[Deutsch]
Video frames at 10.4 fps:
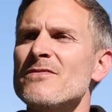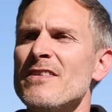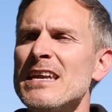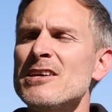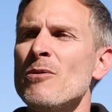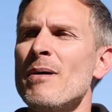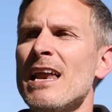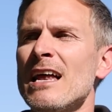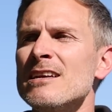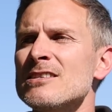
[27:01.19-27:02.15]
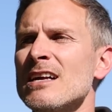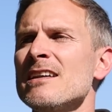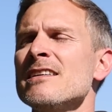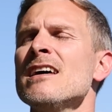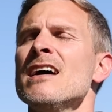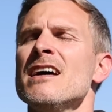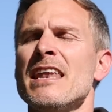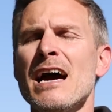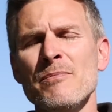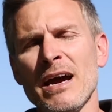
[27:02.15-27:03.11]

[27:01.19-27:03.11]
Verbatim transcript: wenn ich nochmal alles dann nach